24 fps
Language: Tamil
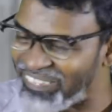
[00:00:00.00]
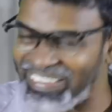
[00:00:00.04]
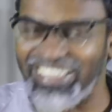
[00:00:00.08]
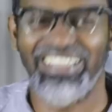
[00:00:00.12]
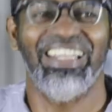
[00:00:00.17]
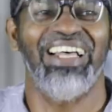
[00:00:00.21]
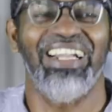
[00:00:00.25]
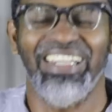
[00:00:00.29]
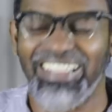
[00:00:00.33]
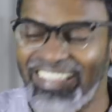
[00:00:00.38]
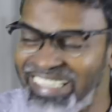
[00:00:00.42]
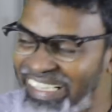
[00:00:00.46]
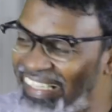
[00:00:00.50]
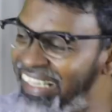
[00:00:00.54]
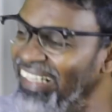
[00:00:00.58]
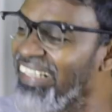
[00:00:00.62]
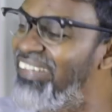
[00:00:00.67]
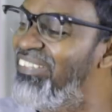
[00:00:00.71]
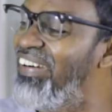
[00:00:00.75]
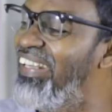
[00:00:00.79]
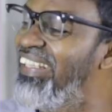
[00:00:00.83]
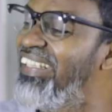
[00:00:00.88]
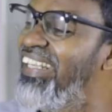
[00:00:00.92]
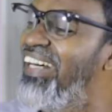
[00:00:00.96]
அப்படித்தான் இந்த
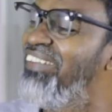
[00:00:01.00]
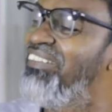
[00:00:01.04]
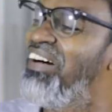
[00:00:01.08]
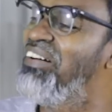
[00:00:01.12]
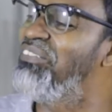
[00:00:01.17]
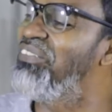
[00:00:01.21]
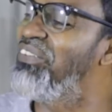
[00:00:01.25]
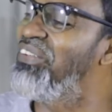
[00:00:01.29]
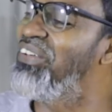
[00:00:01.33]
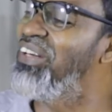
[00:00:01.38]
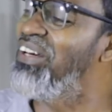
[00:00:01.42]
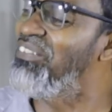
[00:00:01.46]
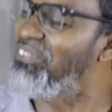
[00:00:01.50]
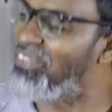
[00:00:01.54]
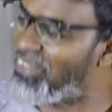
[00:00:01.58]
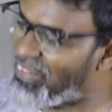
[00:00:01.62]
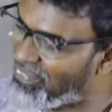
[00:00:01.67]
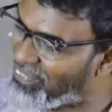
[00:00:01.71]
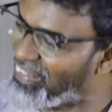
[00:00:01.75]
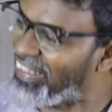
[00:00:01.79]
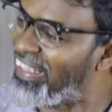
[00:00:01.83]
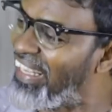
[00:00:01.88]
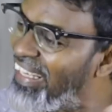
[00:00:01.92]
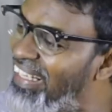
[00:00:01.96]
கடை வந்தாவா போனாப்போ
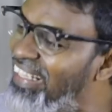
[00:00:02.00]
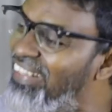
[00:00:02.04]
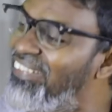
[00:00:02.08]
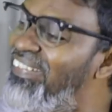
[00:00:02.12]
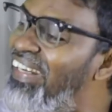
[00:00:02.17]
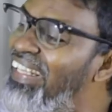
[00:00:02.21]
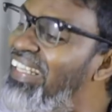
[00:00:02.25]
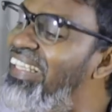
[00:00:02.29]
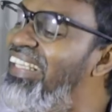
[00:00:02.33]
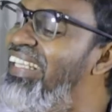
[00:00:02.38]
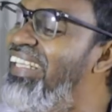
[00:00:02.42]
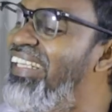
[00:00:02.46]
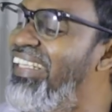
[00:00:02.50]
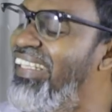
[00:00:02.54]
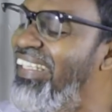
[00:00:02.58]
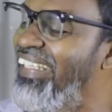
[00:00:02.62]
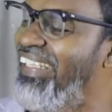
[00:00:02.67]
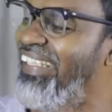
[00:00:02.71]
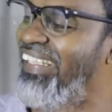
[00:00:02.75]
அப்படி தான் எனக்கு வந்து